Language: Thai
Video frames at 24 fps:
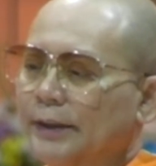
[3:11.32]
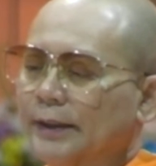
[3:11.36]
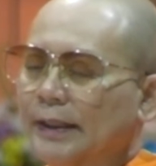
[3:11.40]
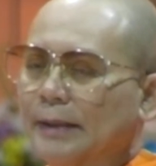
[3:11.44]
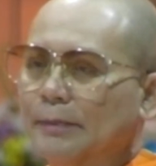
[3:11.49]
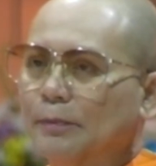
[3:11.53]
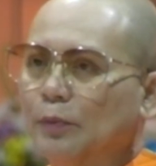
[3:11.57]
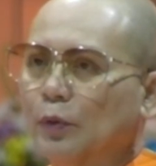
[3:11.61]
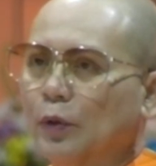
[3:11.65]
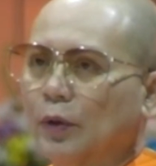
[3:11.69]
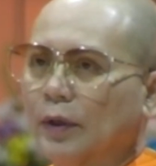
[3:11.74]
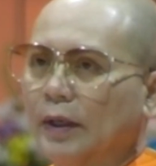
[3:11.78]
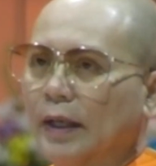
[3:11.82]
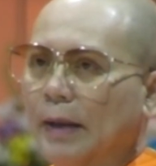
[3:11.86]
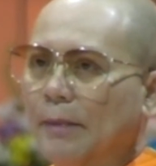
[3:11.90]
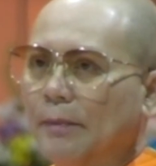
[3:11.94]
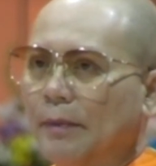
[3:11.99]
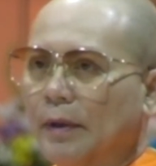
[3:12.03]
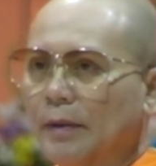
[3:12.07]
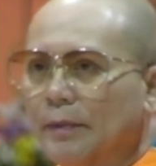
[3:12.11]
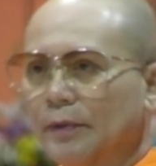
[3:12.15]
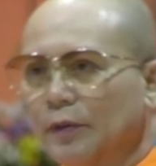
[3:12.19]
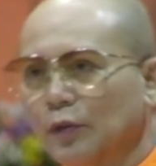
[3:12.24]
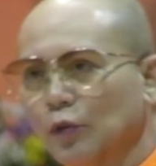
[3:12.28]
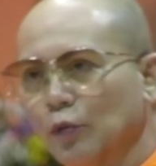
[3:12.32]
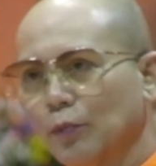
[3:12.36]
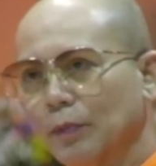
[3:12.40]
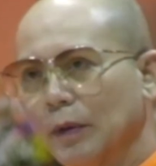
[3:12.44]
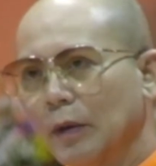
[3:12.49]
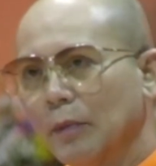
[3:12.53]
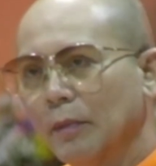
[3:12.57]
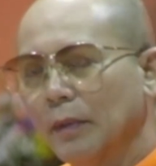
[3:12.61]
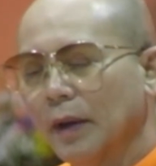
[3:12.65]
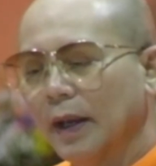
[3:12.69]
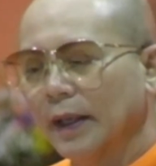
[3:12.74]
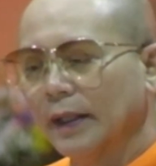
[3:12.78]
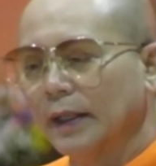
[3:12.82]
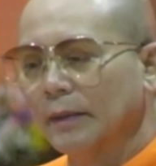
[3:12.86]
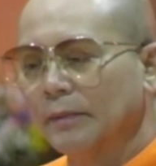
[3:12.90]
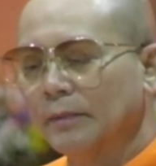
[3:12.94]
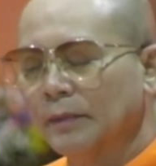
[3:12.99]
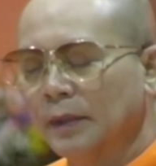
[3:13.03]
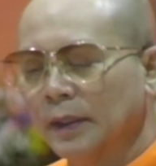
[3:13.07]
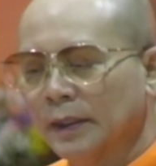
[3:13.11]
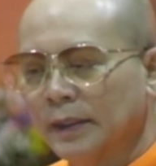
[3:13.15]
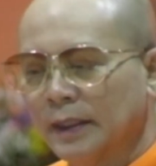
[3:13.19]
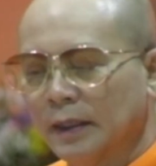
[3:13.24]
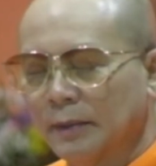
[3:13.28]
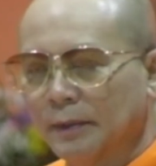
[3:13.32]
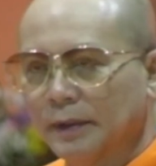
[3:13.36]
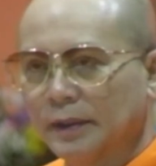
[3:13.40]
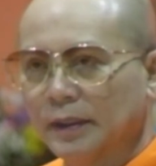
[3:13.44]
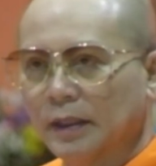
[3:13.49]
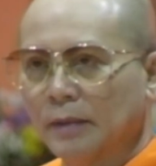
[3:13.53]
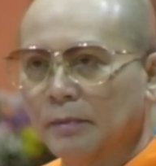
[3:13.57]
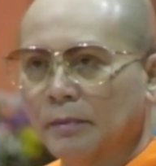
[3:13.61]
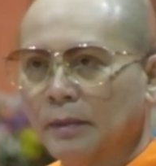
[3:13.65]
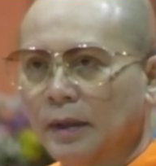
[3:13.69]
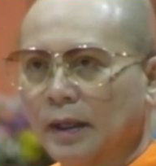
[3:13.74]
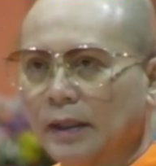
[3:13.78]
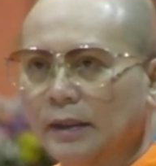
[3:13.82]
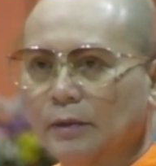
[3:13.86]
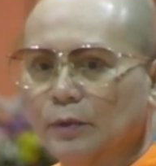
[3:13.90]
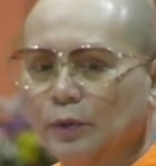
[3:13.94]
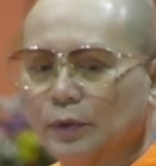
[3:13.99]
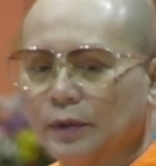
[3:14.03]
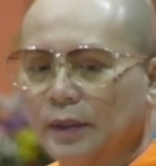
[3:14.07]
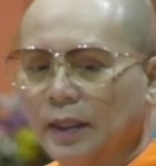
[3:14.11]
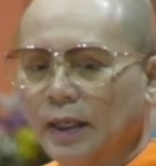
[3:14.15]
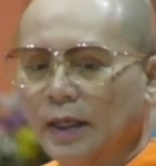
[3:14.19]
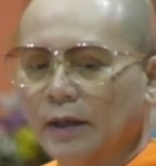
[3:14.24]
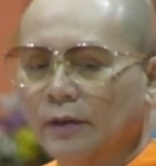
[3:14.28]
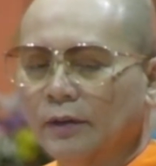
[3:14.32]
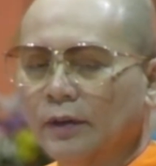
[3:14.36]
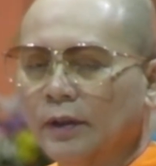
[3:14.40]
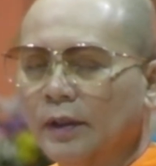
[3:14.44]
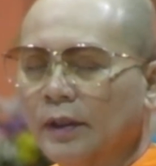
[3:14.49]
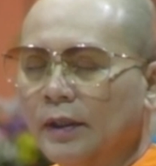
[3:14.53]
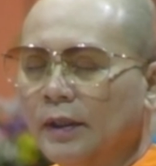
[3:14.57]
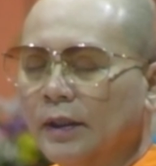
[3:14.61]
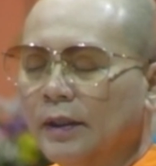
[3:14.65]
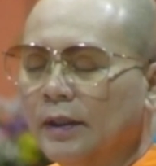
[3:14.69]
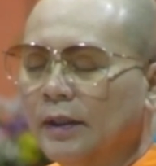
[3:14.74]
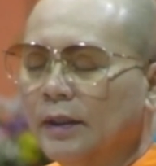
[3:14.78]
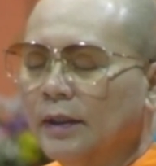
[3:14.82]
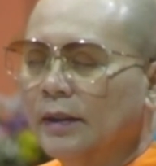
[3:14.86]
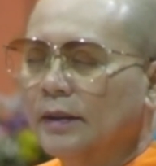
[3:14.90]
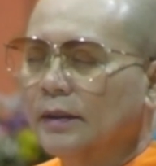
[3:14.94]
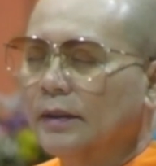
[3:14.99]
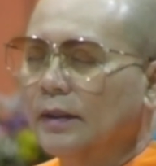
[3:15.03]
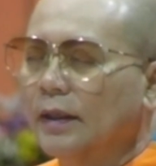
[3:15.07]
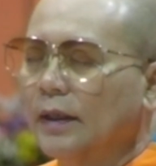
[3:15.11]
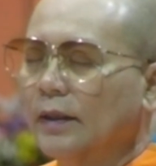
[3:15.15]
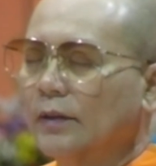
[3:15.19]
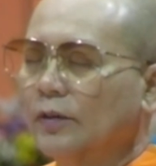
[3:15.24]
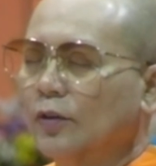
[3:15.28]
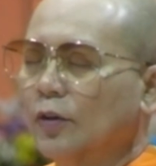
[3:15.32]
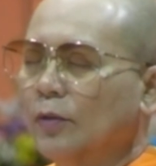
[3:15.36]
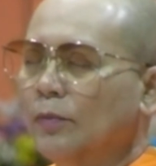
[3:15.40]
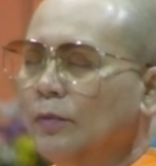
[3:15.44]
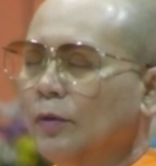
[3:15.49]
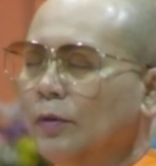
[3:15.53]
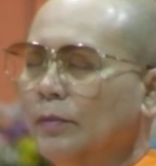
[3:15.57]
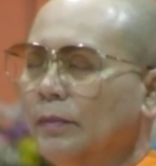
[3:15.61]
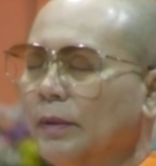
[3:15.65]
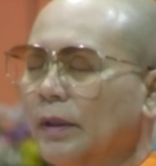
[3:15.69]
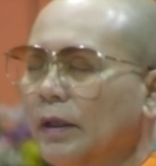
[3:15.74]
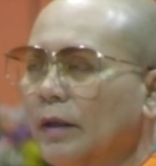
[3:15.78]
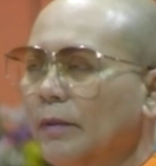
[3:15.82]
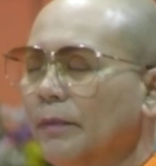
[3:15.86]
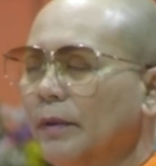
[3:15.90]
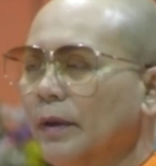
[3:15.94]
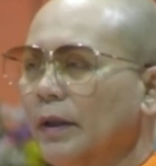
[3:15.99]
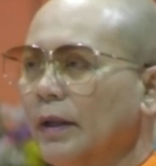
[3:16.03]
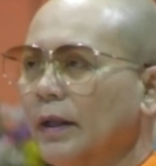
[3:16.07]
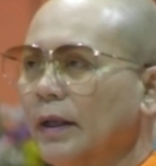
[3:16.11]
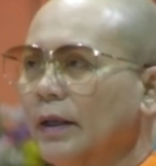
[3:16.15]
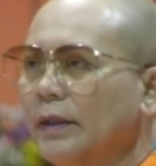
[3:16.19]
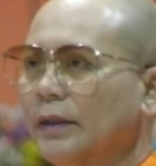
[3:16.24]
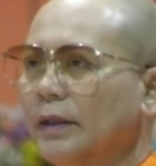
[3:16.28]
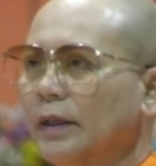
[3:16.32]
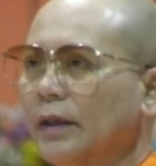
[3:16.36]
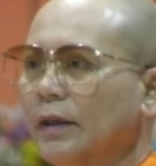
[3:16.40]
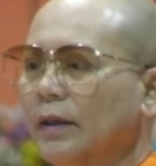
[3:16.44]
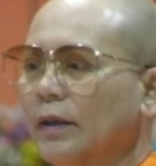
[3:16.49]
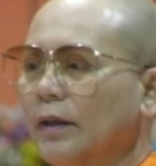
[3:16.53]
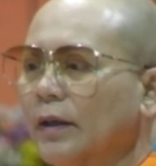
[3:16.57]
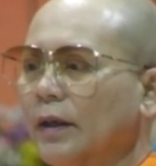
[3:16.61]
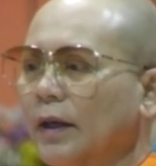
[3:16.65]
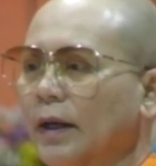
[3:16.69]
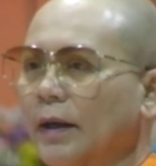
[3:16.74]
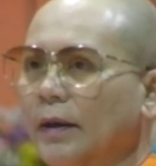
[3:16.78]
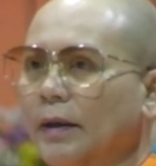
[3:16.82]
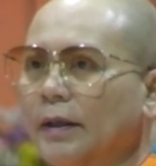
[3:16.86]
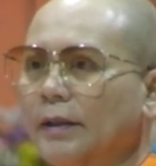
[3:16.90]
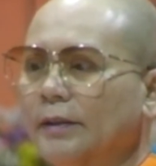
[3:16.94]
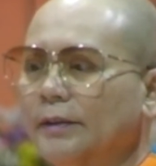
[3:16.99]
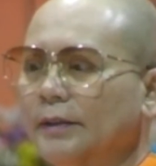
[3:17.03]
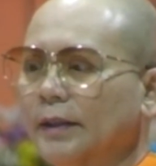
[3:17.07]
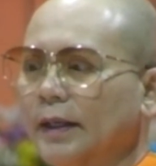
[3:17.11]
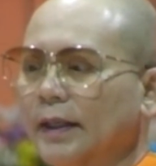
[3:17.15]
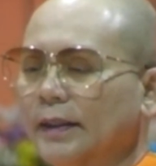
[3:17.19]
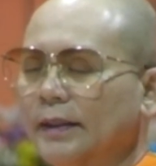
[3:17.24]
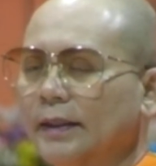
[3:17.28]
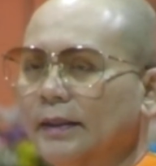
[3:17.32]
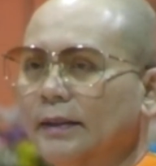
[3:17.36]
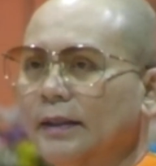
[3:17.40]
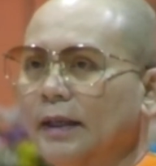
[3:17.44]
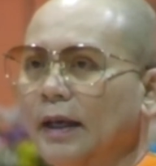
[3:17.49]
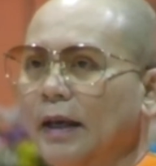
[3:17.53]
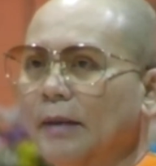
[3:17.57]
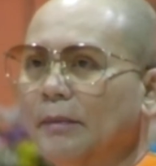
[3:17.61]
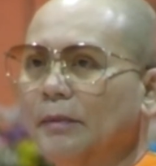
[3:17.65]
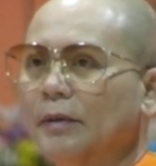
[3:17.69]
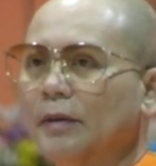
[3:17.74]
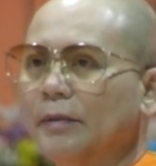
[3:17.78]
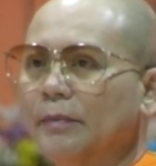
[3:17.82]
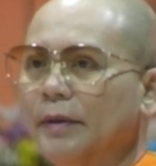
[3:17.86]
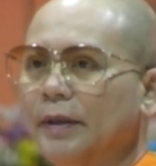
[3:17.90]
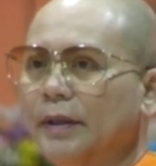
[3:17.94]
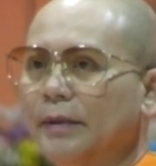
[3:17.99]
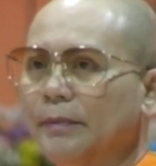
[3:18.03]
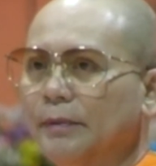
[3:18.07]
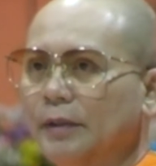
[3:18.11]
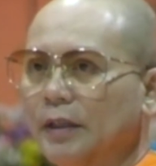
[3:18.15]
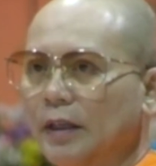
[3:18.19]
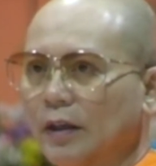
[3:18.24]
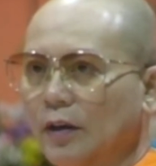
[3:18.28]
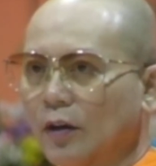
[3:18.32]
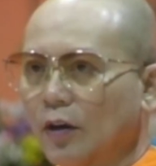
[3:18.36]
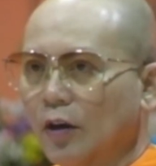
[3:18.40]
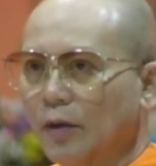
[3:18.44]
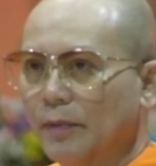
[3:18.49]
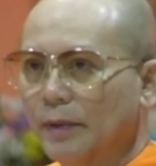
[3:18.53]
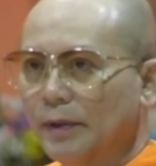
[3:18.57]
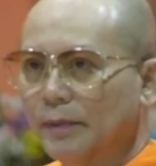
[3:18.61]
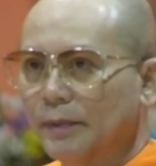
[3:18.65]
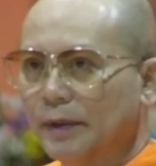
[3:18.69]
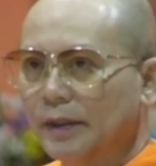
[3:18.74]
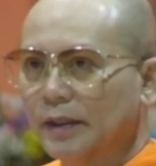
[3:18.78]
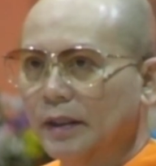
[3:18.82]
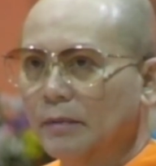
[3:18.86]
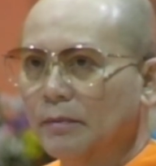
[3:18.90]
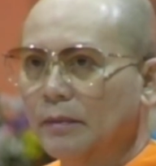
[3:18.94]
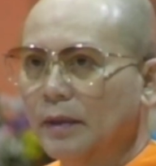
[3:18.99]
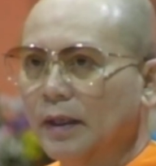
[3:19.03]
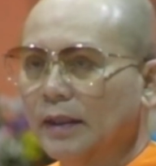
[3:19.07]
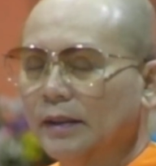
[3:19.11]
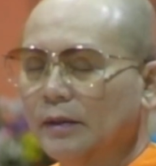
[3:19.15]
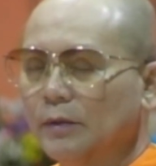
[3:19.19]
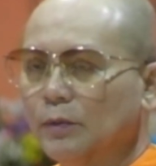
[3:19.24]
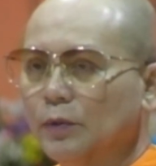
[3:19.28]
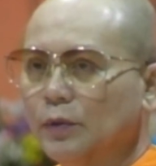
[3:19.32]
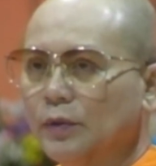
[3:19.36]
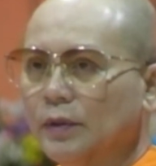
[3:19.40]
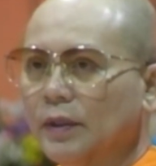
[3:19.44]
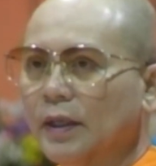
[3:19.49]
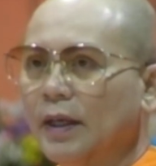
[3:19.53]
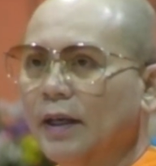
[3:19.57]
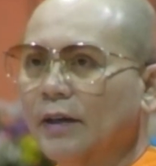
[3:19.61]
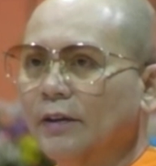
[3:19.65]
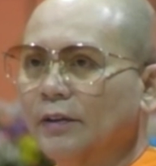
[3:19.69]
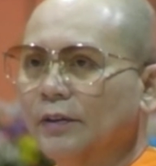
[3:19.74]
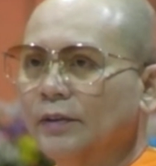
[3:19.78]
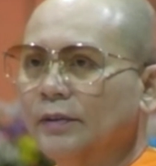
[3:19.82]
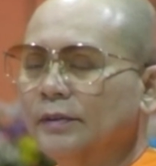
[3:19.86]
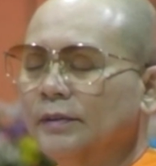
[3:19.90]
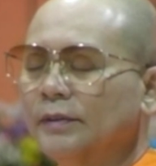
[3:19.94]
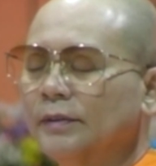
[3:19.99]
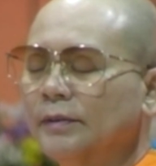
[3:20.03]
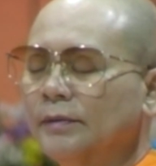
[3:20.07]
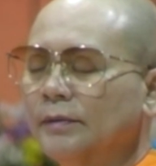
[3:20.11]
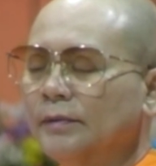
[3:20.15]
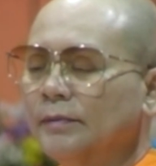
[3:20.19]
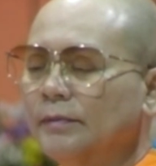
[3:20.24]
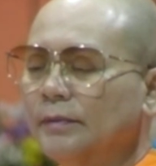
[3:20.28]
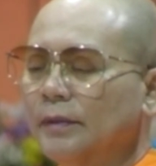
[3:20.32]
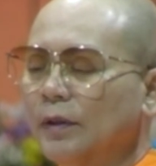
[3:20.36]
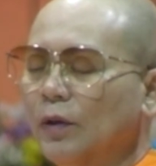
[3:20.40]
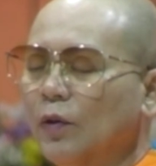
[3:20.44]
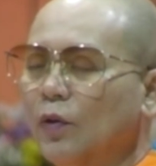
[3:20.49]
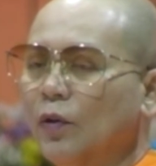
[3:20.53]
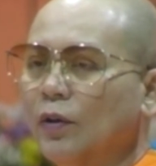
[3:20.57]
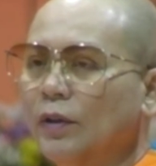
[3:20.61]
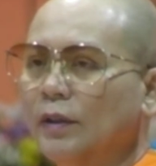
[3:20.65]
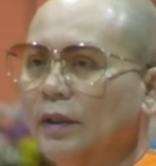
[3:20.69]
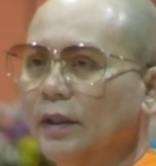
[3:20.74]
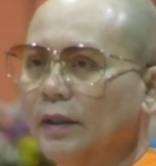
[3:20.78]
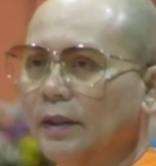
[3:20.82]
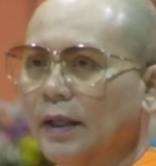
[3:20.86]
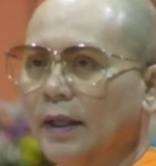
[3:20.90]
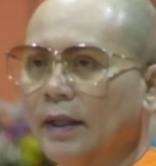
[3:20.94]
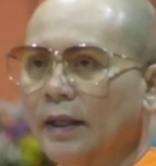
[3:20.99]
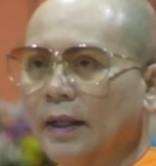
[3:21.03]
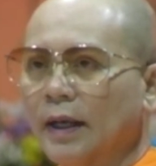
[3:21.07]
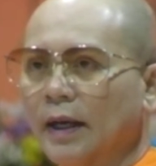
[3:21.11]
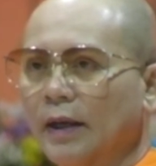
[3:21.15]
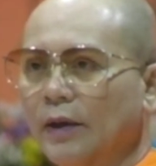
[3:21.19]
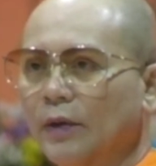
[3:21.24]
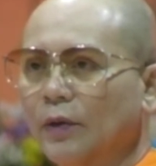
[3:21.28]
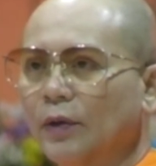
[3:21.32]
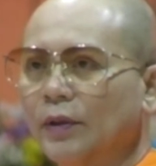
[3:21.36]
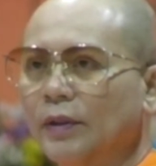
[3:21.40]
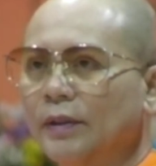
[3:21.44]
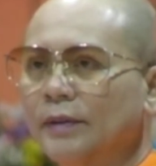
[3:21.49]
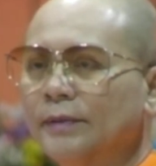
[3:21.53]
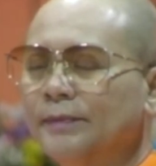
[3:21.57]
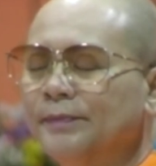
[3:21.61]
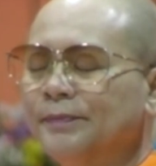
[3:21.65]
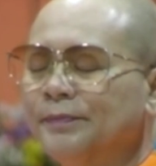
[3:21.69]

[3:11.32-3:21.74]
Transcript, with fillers: เซตโปรแกรมให้ไปสู่เป้าหมายนั้นเหมือนอย่างพระสัมมาสัมพุทธเจ้าสั่งสมบุญบารมีแล้วท่านก็อธิษฐานบารมีจะขอเป็นพระสัมมาสัมพุทธเจ้า พระองค์หนึ่งในอนาคต